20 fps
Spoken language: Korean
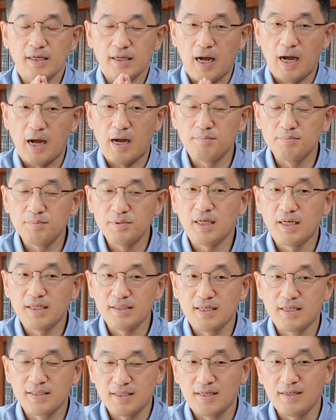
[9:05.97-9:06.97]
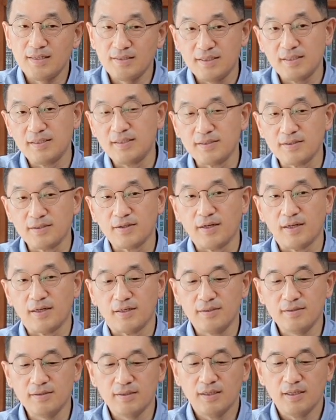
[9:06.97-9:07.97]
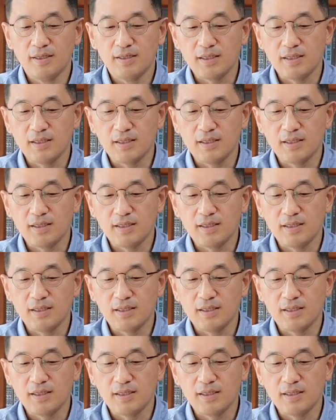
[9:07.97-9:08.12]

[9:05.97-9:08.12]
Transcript: 감사 제사를 드리는 거예요.